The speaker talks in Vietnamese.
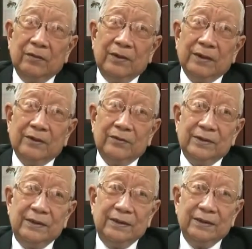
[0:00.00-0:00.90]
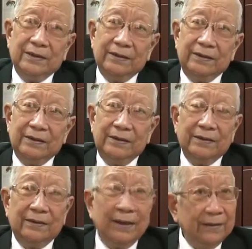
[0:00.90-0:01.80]
hoặc là có khi là những cái
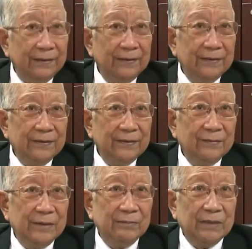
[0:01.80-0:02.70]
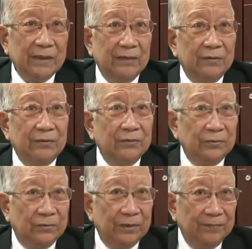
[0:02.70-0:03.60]
trời lạnh mình mặc áo không
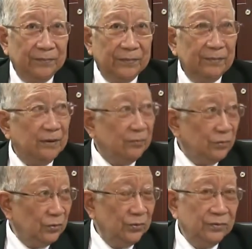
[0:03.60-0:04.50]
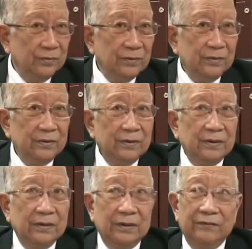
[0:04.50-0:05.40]
đủ ấm thì mình cũng run
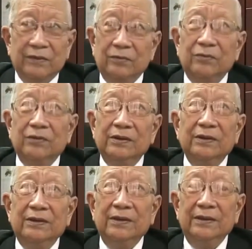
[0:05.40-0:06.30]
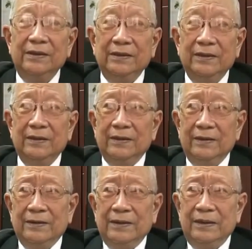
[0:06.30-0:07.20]
thế và cũng có những người thì
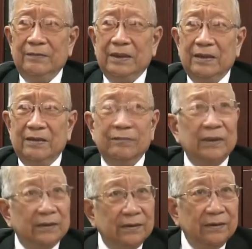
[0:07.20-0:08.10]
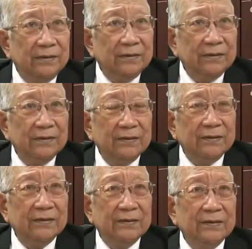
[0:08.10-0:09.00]
ờ, khi mà bực tức à,